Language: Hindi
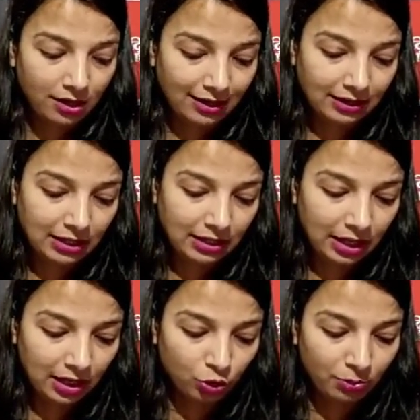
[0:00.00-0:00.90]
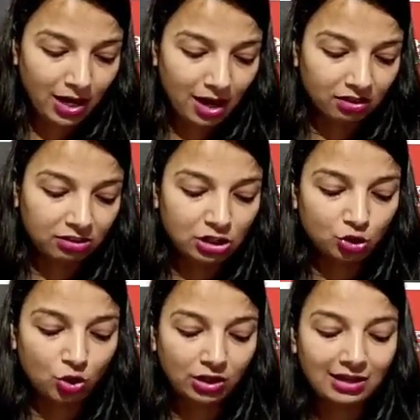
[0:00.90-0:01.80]
यानी कि ये कुल मिलाकर
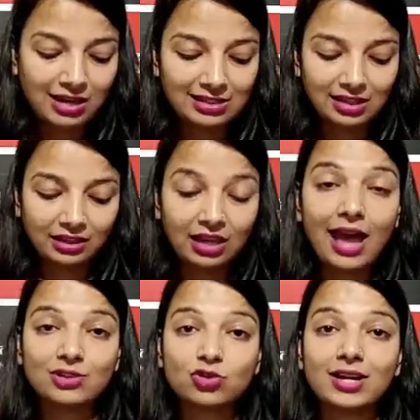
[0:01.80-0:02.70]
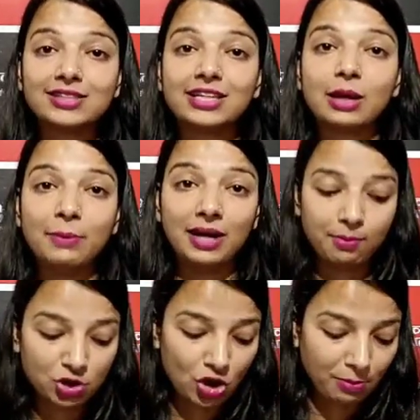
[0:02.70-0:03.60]
300 की नई संख्या एच के बेड़े
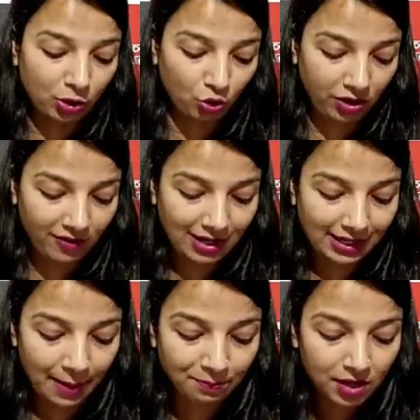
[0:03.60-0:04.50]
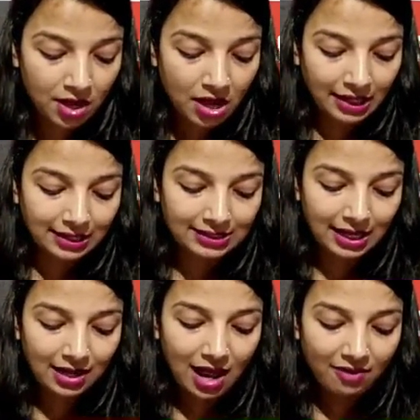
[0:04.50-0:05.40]
में शामिल होने वाली है
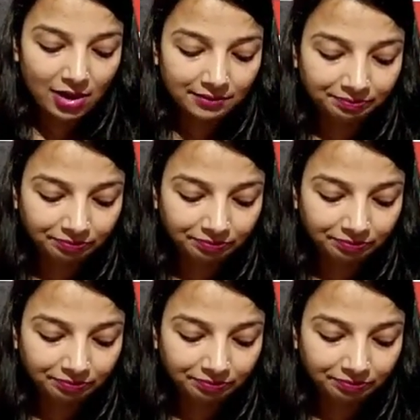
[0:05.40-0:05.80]
इसके अलावा